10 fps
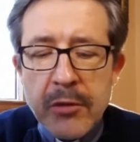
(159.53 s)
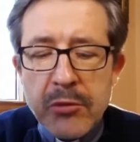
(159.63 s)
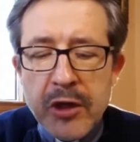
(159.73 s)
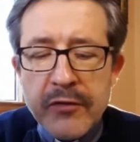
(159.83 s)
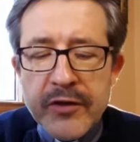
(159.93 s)

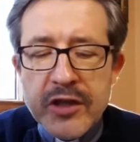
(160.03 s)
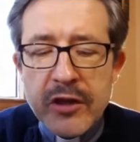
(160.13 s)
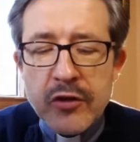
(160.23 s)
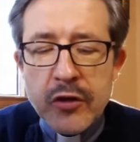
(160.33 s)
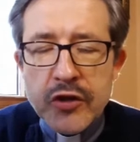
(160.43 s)
Mianowicie
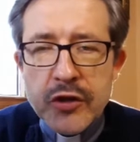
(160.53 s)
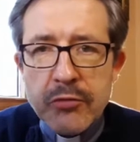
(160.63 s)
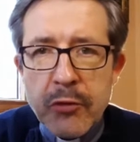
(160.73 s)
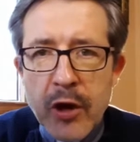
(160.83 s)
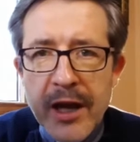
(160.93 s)
ktoś
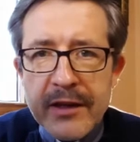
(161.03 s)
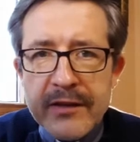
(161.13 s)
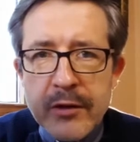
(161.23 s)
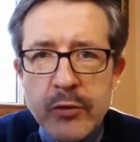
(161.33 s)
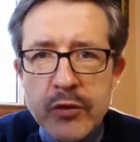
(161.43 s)

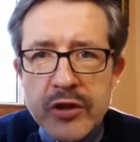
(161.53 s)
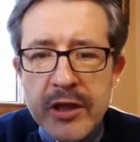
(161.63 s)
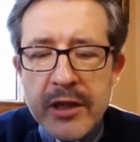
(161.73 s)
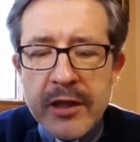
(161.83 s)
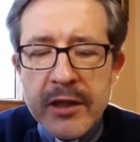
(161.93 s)
pokazał,
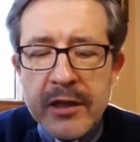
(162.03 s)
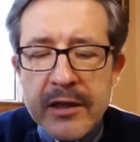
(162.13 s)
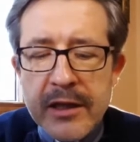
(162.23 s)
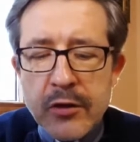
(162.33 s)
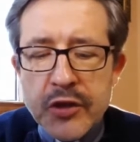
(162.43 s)
że
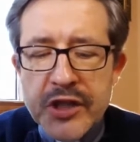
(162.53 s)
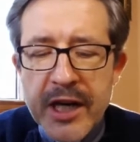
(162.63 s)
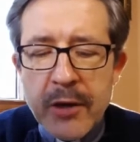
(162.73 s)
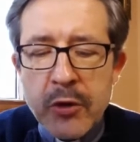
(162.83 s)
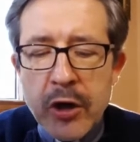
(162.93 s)
te
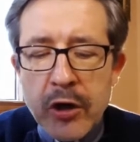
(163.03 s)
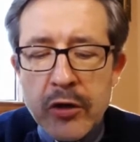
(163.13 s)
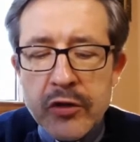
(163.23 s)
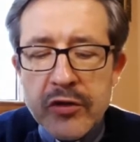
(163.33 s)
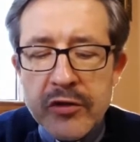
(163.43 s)
rozdziały
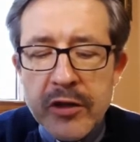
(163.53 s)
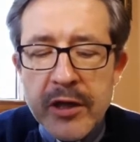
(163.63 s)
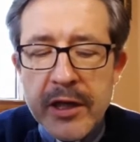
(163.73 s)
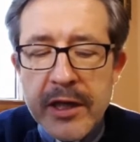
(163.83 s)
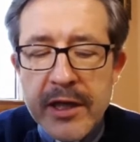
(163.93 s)
od
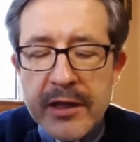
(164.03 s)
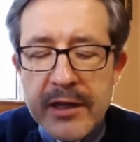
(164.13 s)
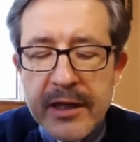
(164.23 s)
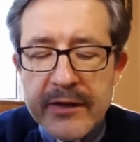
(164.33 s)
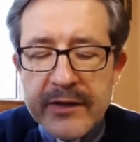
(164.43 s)

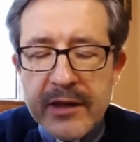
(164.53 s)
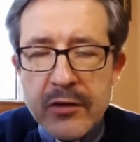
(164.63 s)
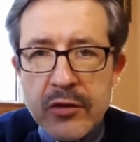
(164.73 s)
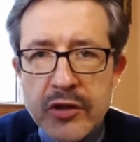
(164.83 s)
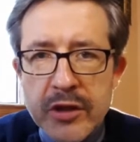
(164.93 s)
11
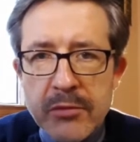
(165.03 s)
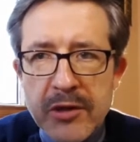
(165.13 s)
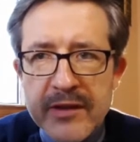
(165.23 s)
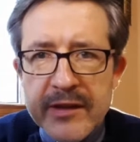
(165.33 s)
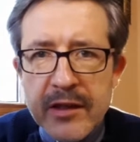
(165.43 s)
do
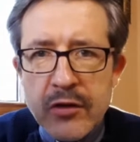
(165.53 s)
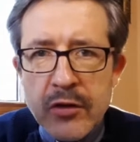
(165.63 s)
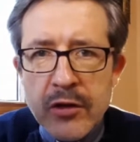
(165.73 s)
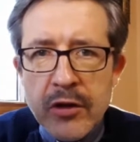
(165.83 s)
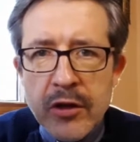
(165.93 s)
17
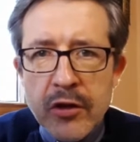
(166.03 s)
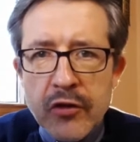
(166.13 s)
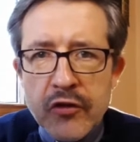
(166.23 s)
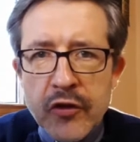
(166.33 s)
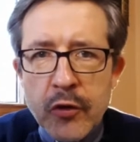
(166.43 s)

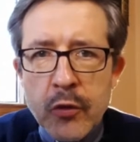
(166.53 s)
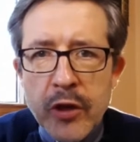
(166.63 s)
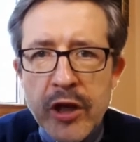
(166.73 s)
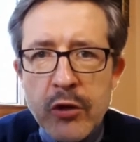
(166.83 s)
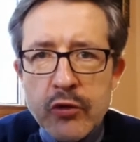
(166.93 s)
są
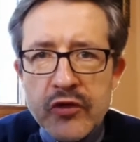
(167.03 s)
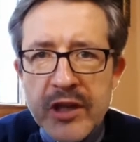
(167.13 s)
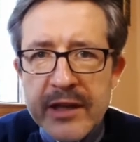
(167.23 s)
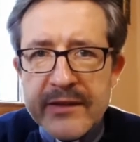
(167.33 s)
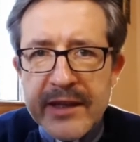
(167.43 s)

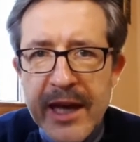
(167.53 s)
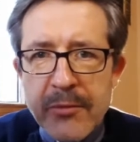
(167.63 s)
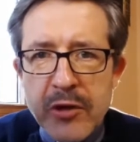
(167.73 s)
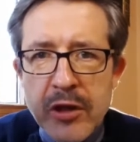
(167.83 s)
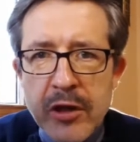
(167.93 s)

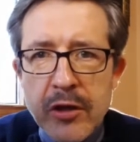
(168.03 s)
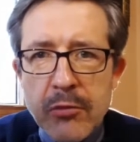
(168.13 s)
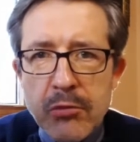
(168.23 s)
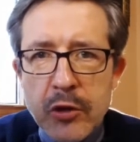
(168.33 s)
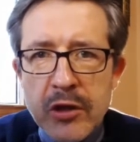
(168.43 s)
ilustracjami
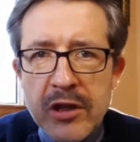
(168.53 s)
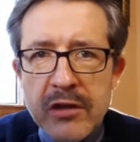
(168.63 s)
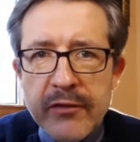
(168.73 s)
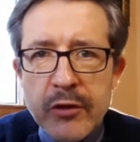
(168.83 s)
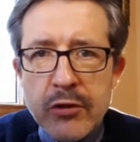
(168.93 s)

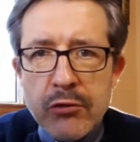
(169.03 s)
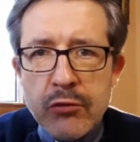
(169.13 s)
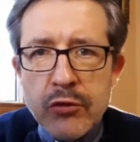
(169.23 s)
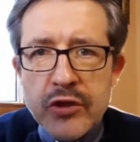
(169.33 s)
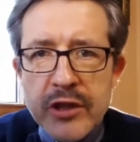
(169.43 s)
modlitwy, którą
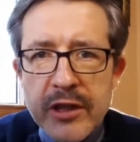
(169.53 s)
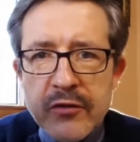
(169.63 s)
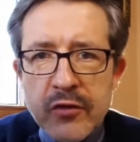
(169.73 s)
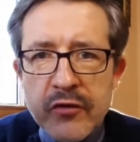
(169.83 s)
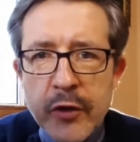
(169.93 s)
uczy
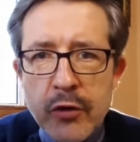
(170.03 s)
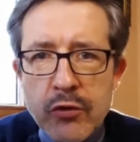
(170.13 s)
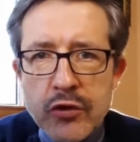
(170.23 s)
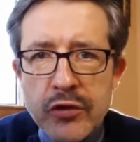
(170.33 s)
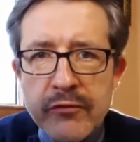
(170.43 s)
Jezus swoich
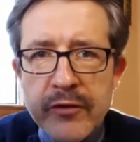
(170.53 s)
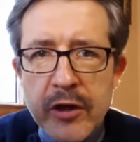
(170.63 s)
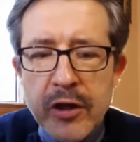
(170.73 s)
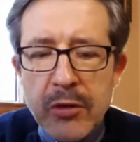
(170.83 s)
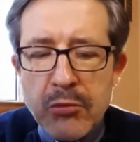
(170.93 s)
uczniów,
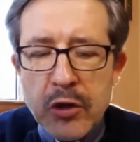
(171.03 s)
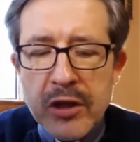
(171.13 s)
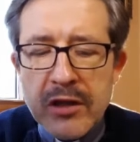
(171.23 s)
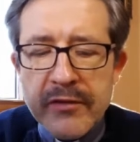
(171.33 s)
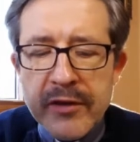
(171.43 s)

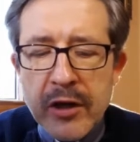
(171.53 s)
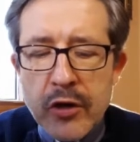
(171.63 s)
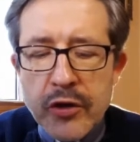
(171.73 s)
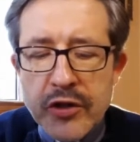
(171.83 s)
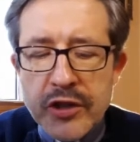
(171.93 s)
modlitwy
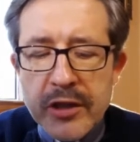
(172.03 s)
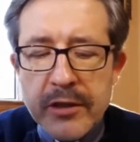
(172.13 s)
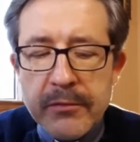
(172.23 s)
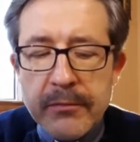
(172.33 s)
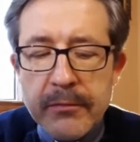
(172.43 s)
Ojcze.
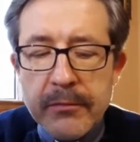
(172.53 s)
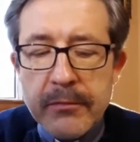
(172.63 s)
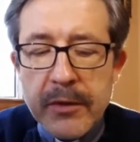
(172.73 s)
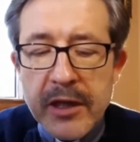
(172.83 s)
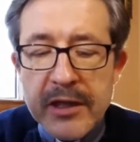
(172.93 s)

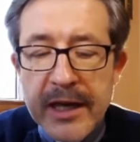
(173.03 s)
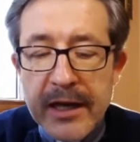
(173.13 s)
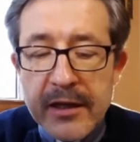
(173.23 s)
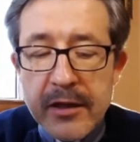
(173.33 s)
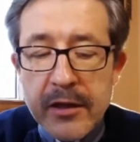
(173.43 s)
I tak